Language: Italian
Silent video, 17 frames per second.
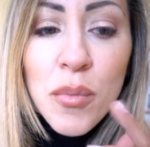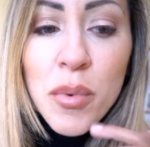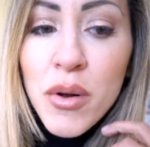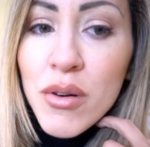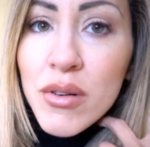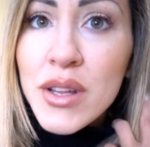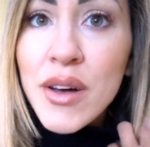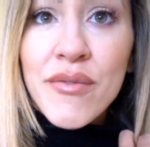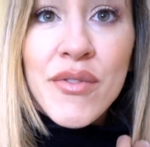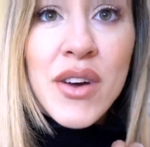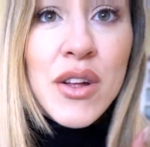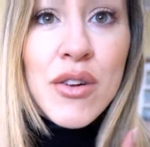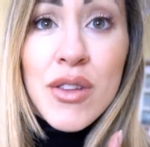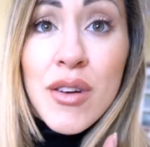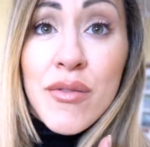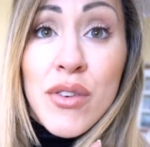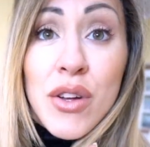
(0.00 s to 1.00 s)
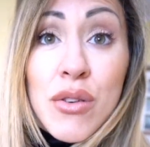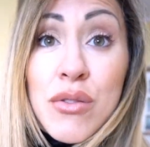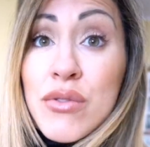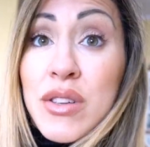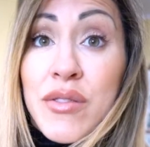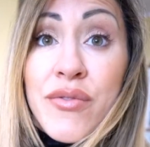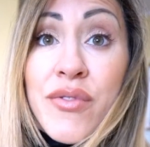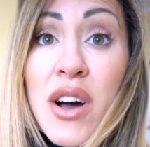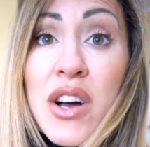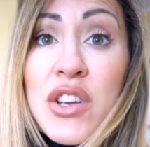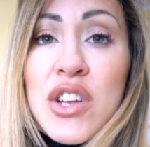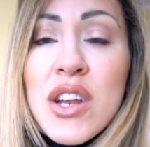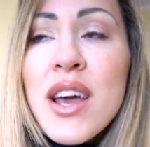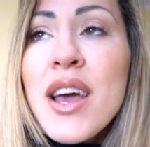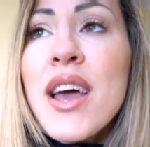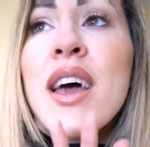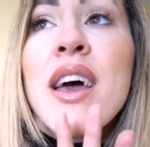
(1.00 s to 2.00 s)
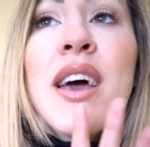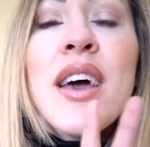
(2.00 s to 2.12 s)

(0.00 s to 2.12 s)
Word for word: però davvero davvero non è facile,